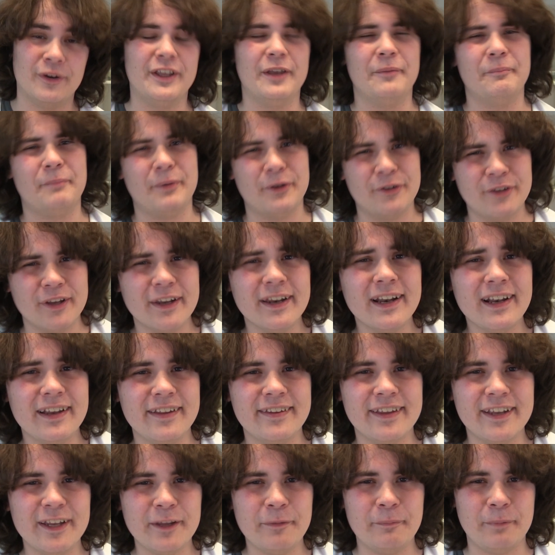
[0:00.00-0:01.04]
y empezó a
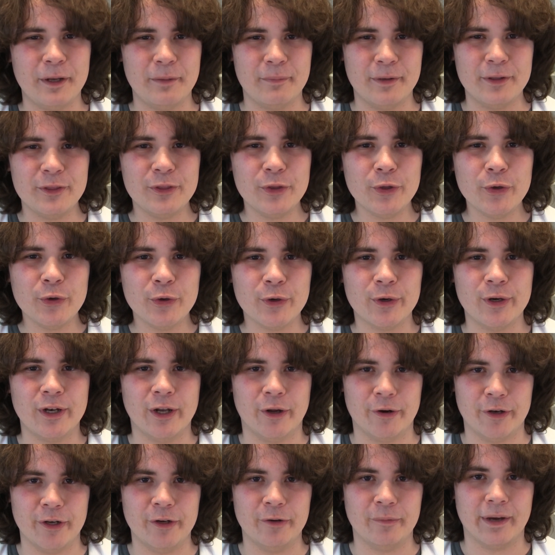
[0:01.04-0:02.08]
realizar experimentos con
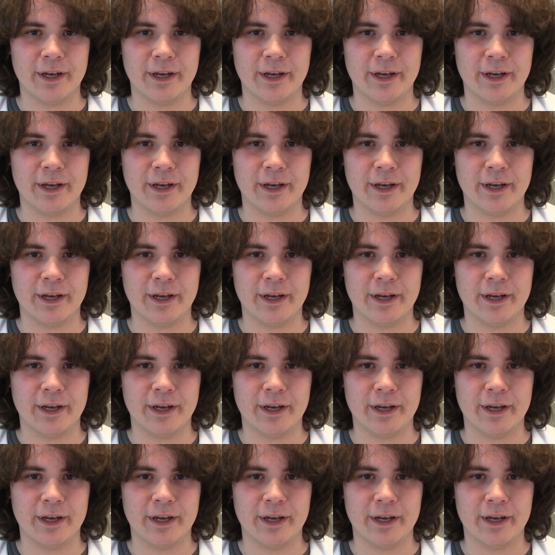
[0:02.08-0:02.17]
la orina